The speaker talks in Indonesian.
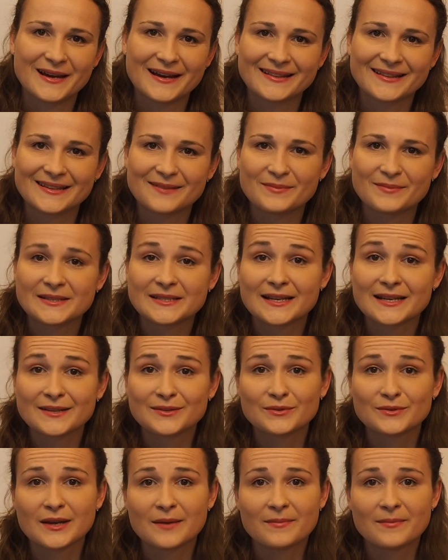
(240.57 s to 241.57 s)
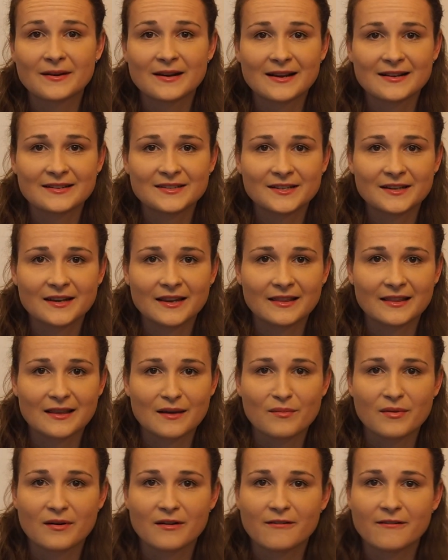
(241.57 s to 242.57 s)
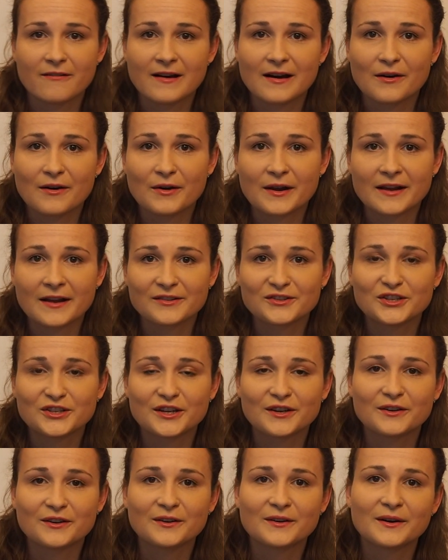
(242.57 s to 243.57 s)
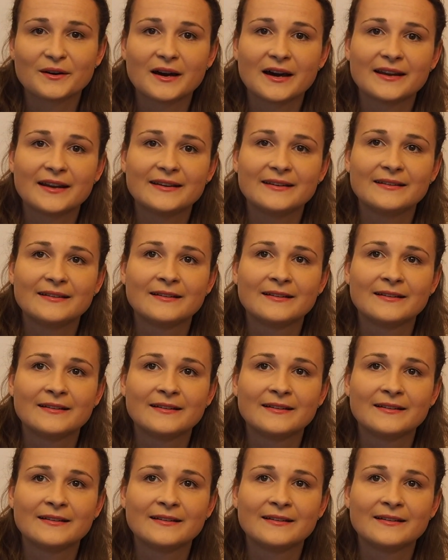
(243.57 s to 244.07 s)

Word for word: ya, tapi saya sudah pernah cerita bahwa orang Ceko eh,